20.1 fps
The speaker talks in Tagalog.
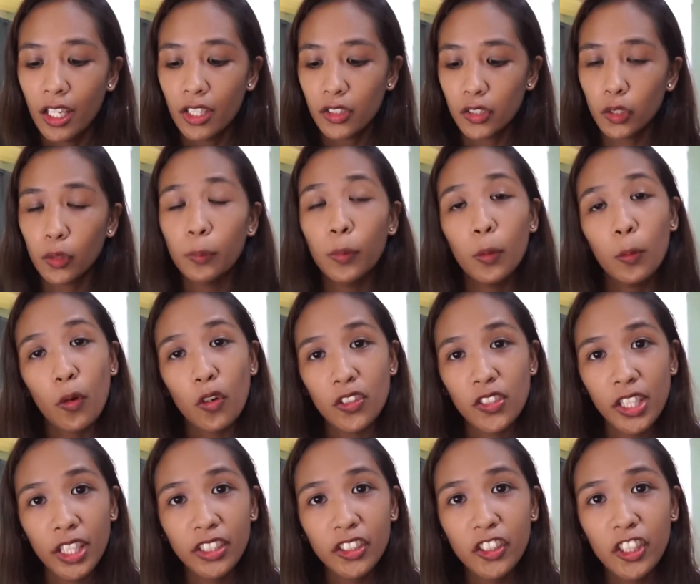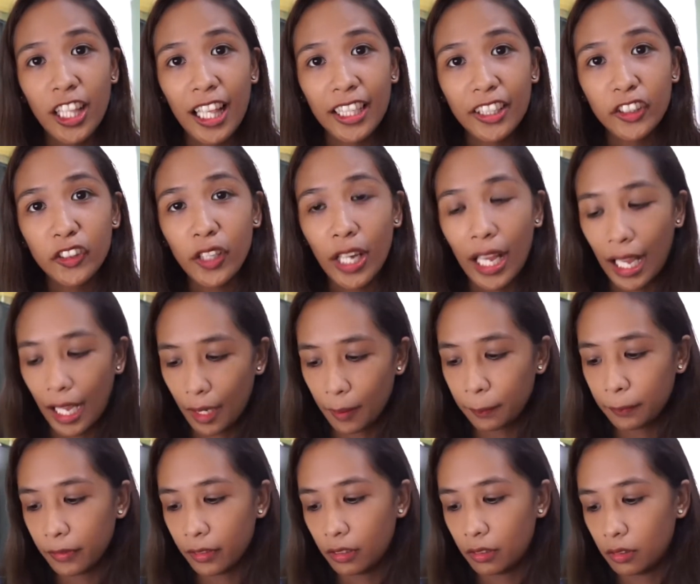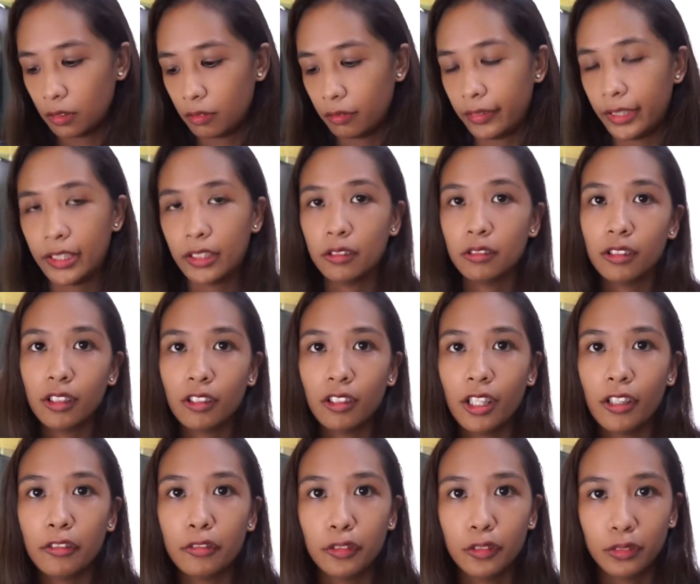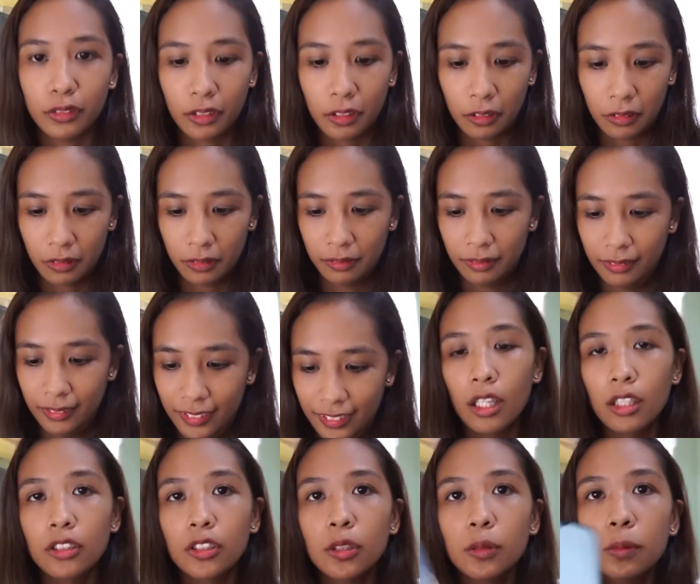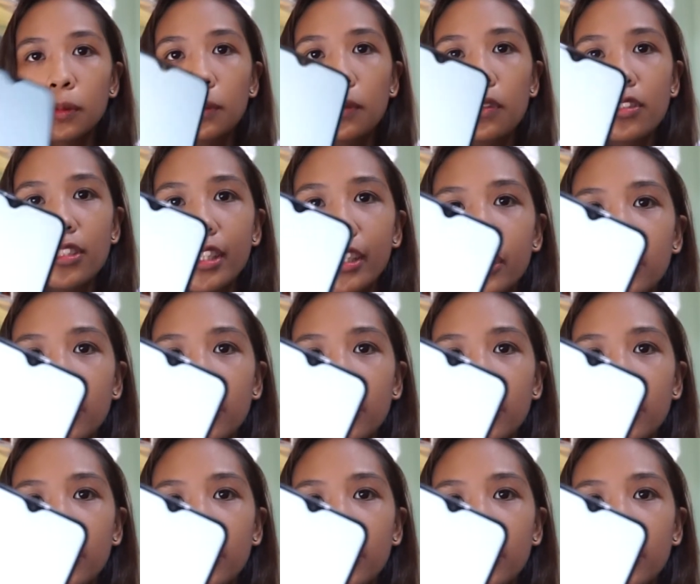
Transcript: So, bubuksan nyo lang yung app. Wait, kunin ko lang yung phone ko. So, bubuksan